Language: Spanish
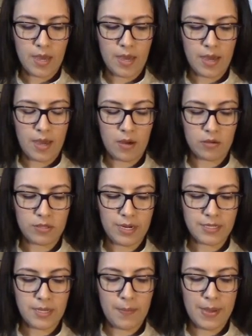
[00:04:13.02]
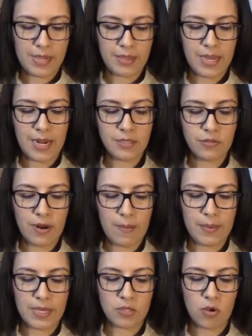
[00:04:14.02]
Eh, otra dice, para ti el
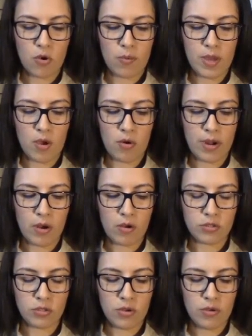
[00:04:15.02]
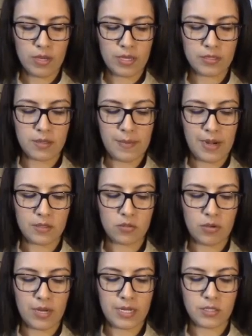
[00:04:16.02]
scrap es hobby o negocio. Esta me la
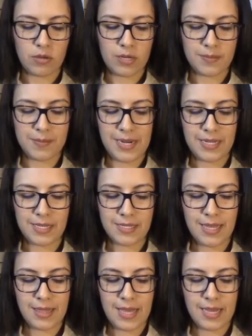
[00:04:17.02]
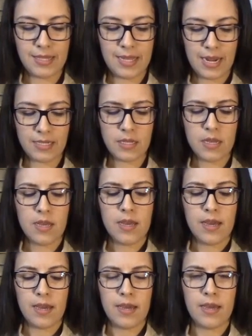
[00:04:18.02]
hizo Creaciones 1063
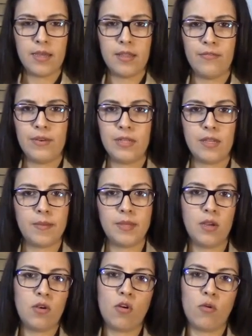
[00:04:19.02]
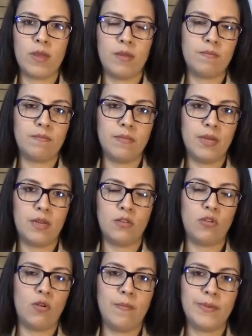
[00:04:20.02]
eh, definitivamente hobby.
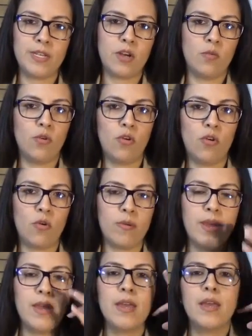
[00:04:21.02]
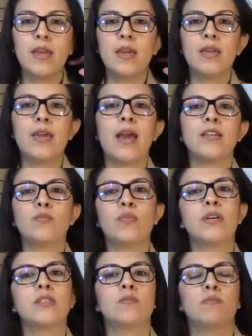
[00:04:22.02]
Eh, yo lo empecé como hobby y ya
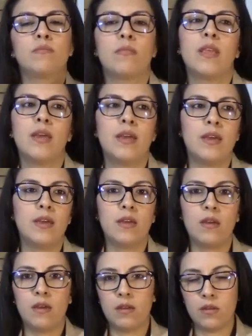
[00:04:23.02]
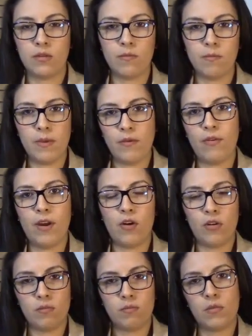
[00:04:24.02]
después eh, me
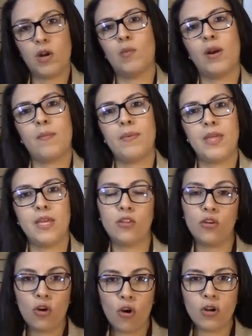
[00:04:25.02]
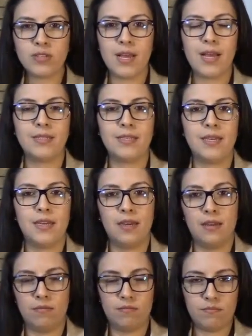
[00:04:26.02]
fueron como que pidiendo cosas y